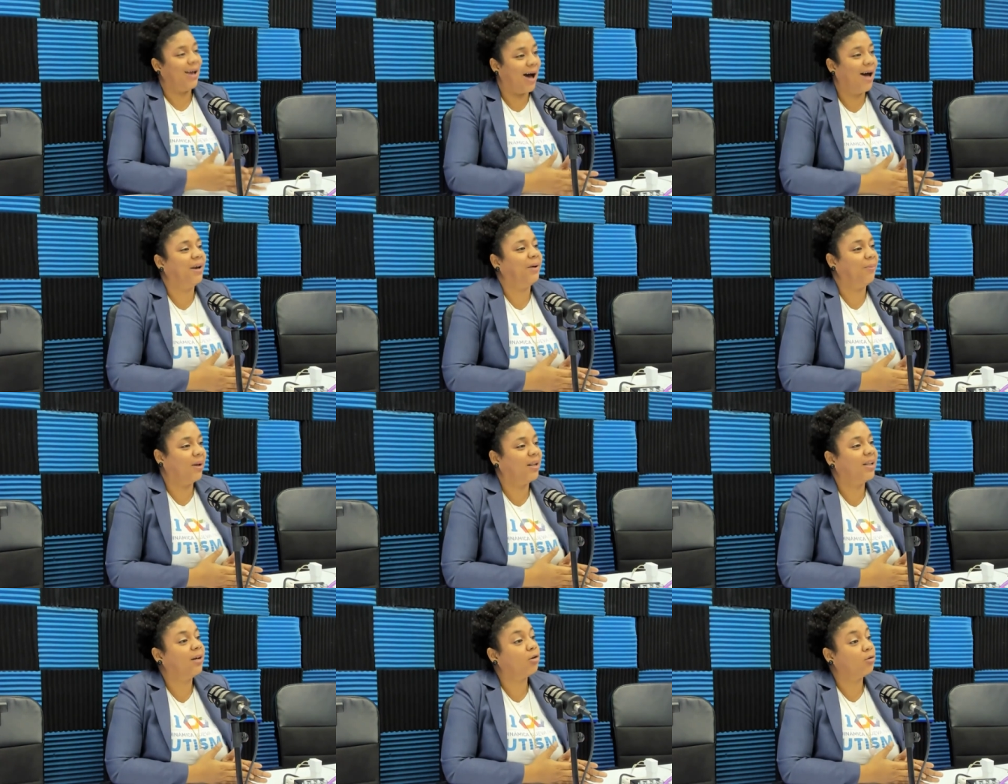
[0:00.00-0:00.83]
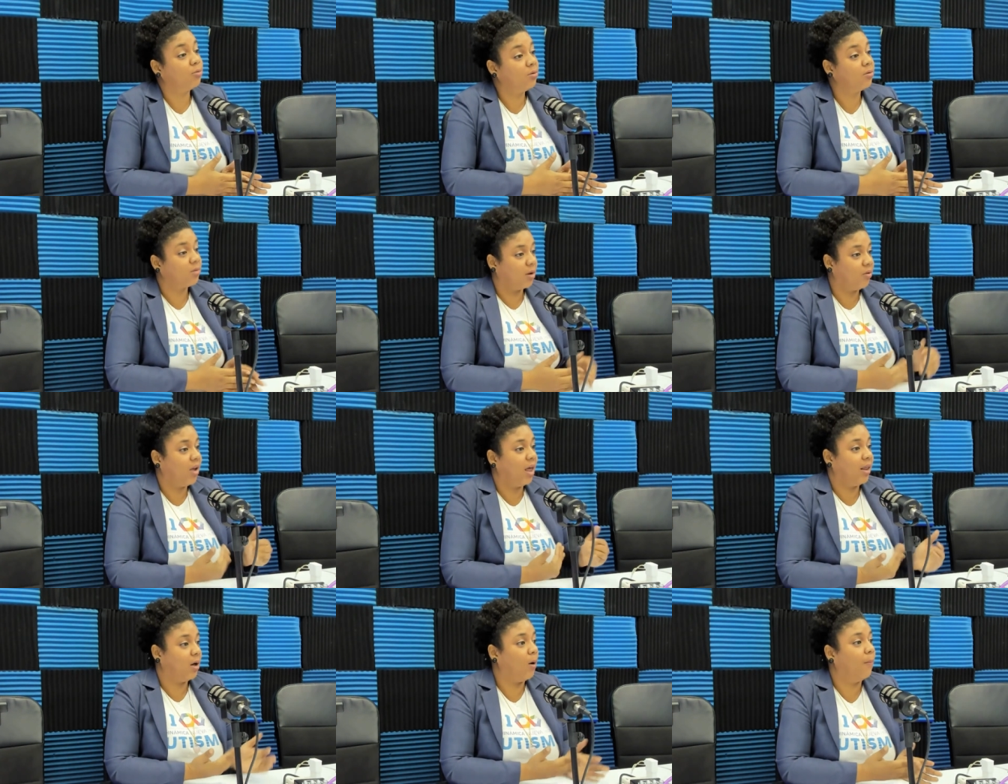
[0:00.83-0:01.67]
a nivel de conducta, o
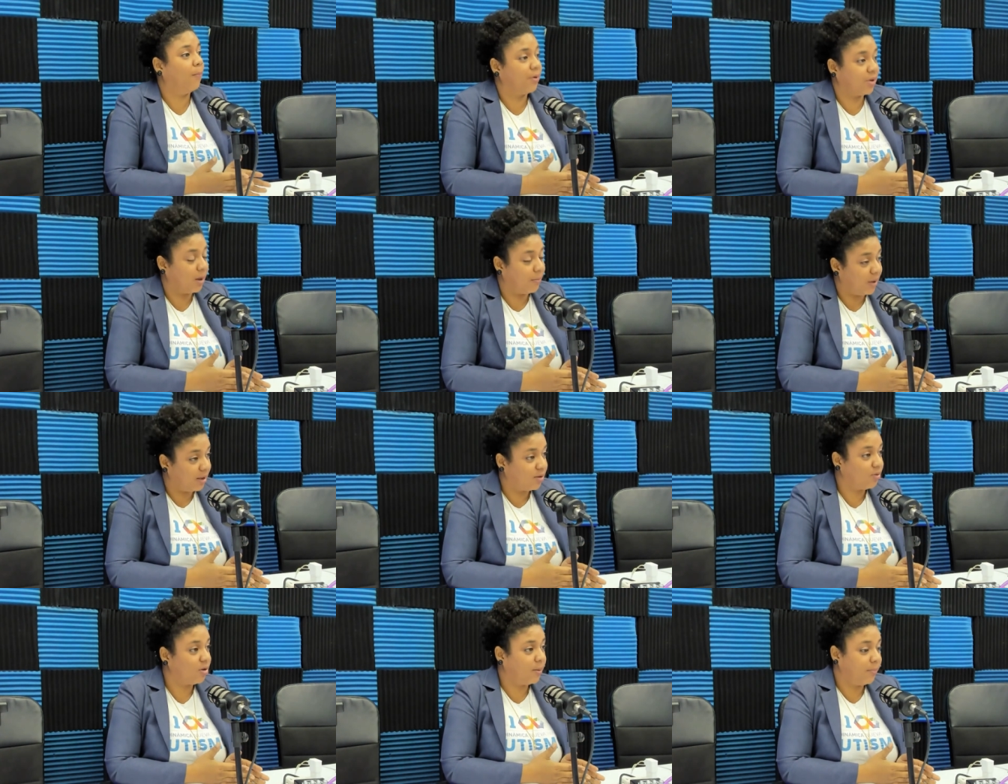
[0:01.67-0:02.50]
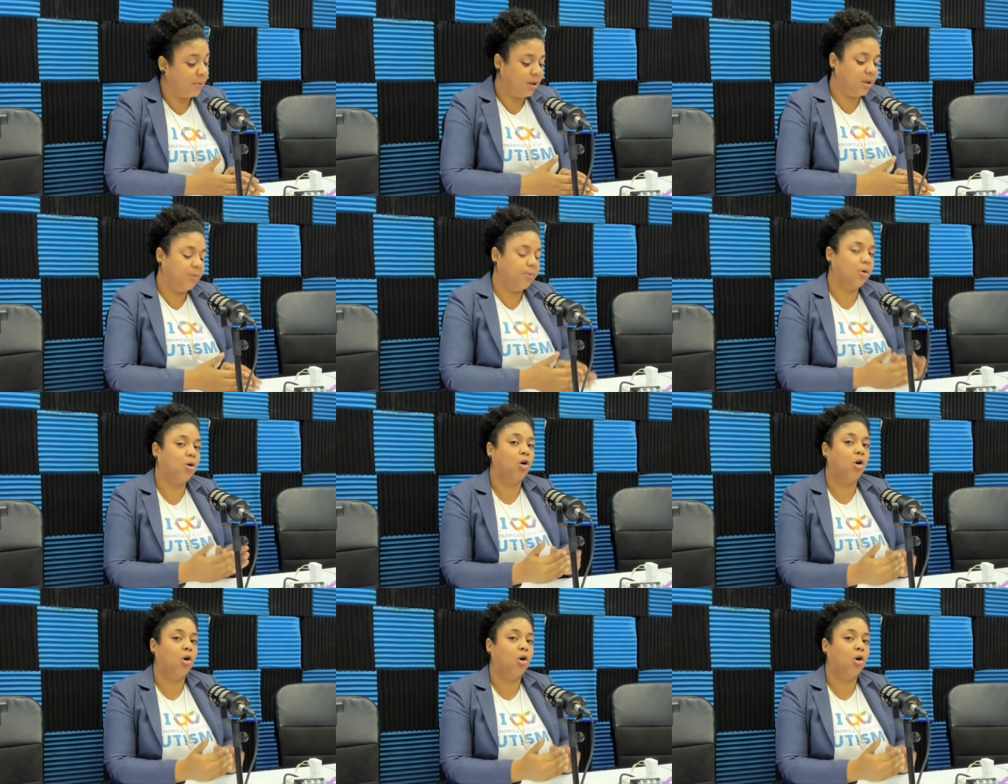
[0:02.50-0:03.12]
sea, de comportamientos repetitivos,